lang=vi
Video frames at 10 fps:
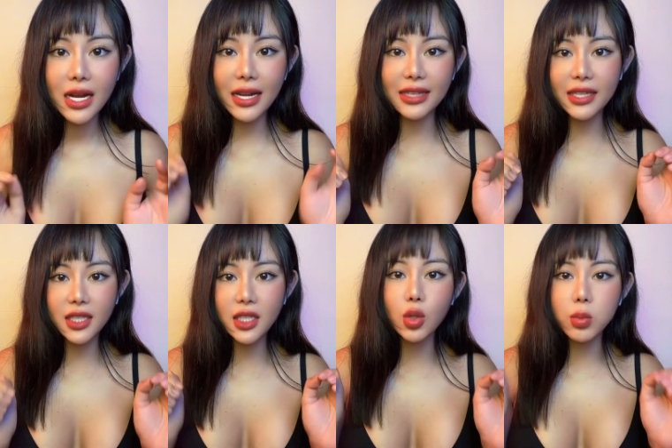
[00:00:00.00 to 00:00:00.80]
là tại
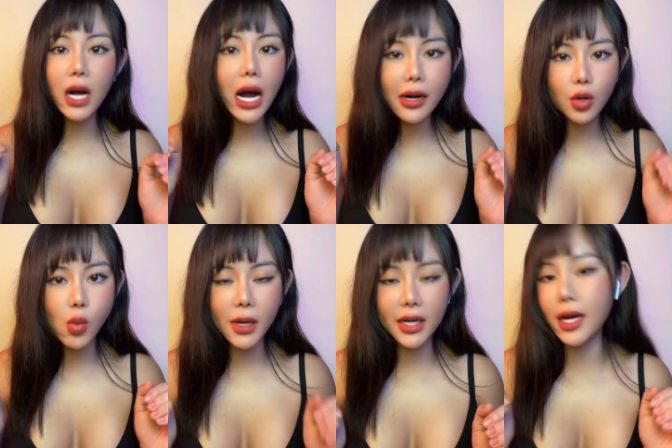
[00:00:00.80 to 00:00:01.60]
vì cái cục cơ đó
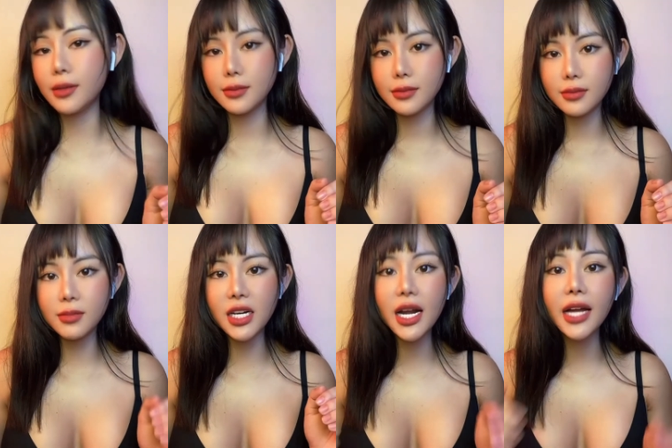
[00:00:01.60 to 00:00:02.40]
của mình ít
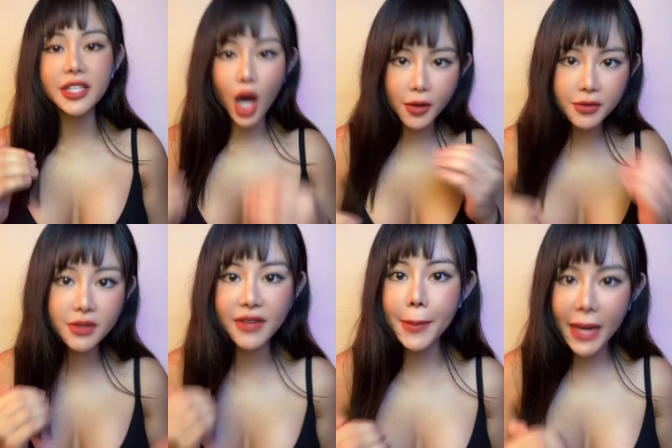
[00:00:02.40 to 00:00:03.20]
mình nên chọn
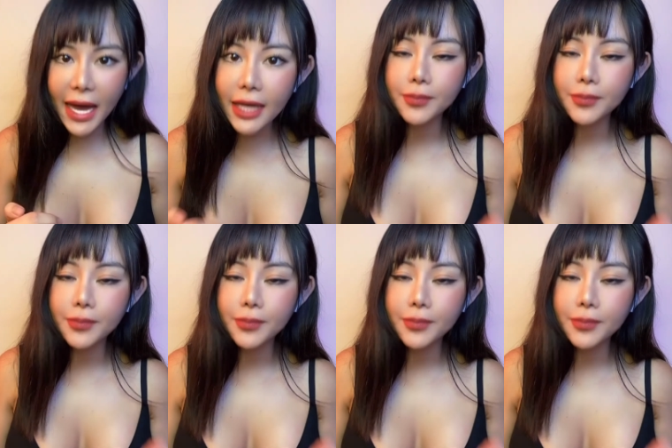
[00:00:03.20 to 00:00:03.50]
phương pháp khác